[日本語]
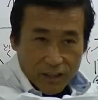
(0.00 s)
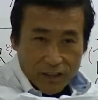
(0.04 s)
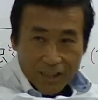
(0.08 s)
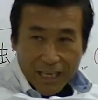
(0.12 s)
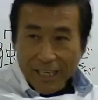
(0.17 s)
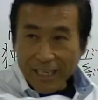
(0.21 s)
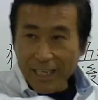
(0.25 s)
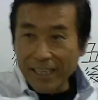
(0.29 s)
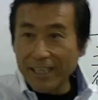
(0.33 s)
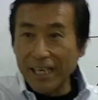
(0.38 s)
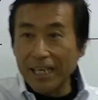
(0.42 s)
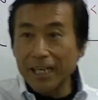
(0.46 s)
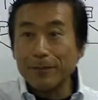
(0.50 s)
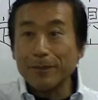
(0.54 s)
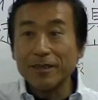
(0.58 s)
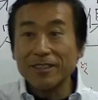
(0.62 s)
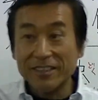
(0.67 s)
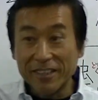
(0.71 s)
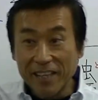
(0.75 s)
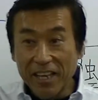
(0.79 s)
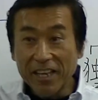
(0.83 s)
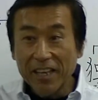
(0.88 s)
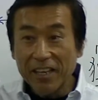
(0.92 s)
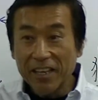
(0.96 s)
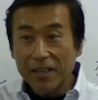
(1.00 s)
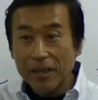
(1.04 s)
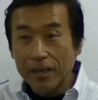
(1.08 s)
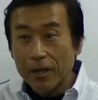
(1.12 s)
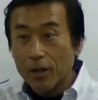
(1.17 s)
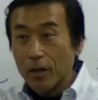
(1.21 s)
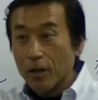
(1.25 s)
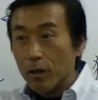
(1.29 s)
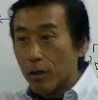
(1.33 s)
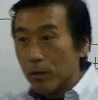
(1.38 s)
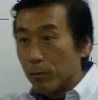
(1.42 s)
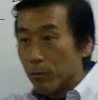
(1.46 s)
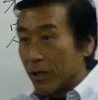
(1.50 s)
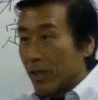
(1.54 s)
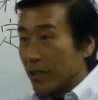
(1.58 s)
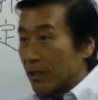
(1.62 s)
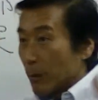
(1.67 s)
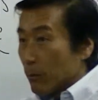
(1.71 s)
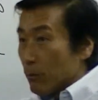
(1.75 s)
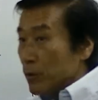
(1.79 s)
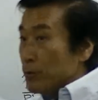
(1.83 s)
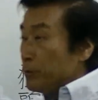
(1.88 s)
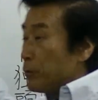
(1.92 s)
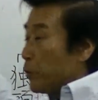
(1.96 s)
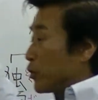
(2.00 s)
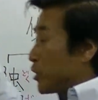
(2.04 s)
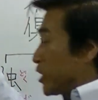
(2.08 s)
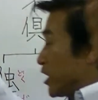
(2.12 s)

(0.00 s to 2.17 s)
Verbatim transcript: 平らになりますね皆さん仏法を